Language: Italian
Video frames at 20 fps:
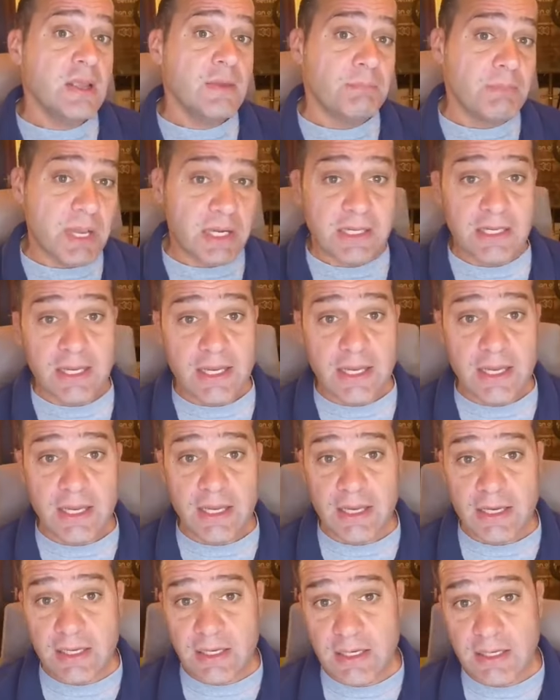
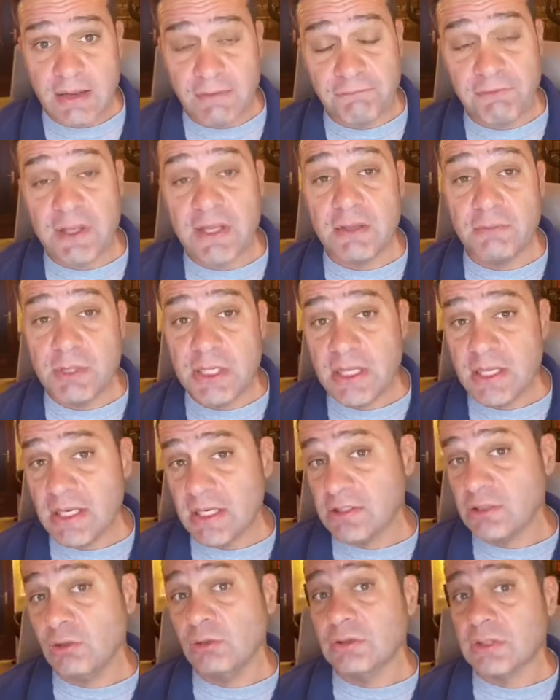Perché eh, la fede viene
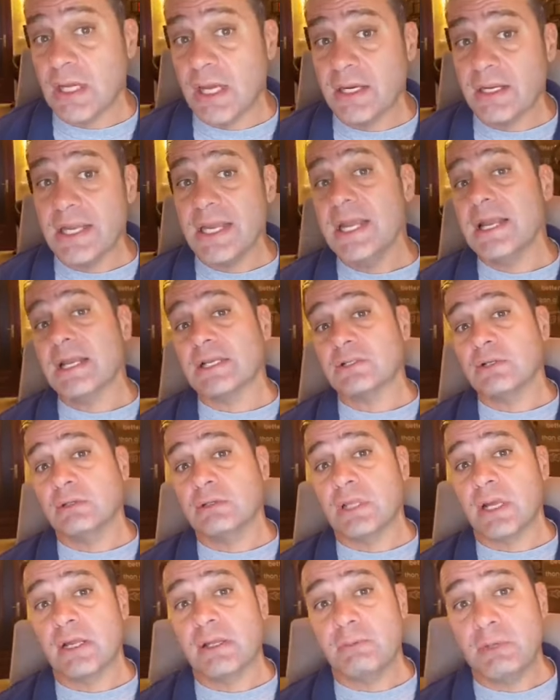dall'ascoltare e
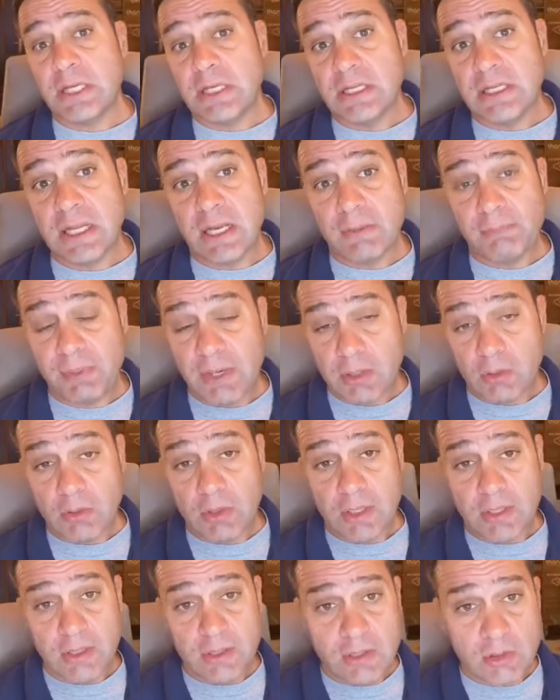l'ascoltare viene dalla
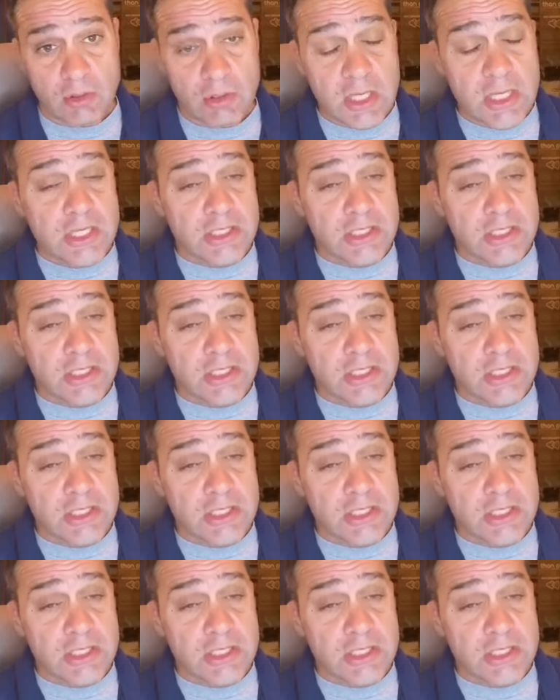parola di Dio.